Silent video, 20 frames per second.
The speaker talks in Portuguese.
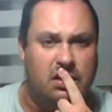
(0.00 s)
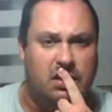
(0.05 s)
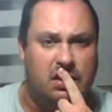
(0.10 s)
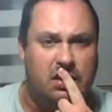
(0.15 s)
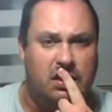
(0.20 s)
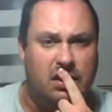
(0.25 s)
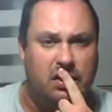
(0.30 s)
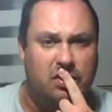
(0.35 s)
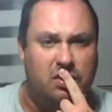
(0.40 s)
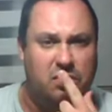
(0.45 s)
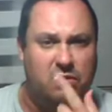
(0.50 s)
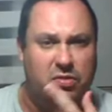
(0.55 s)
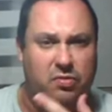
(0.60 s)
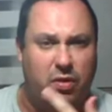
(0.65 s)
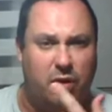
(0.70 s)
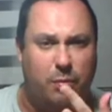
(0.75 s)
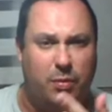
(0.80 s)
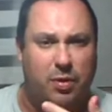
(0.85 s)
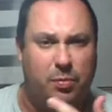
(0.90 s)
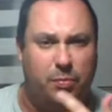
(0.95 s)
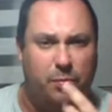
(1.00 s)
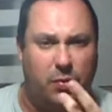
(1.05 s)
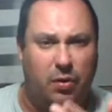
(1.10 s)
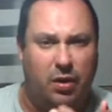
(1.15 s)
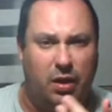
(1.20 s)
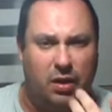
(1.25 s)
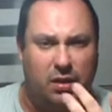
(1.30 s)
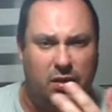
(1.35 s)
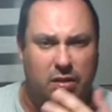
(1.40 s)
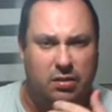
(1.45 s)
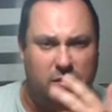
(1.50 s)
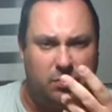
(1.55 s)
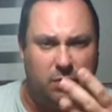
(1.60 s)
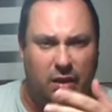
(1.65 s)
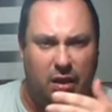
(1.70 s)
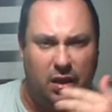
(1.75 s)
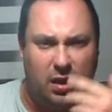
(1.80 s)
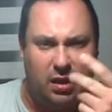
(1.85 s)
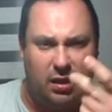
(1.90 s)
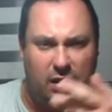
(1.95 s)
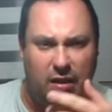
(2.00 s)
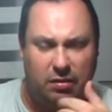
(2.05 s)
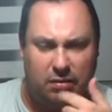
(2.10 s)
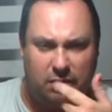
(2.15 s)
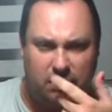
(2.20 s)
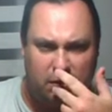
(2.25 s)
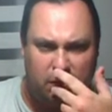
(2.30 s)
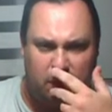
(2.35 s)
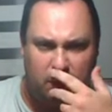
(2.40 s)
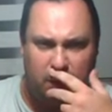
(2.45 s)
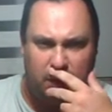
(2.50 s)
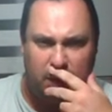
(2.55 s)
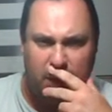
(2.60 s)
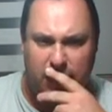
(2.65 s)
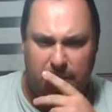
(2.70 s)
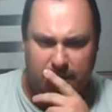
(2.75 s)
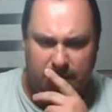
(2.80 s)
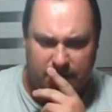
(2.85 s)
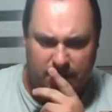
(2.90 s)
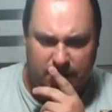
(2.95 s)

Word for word: que é onde se forma a polis e blá, aquela coisa toda.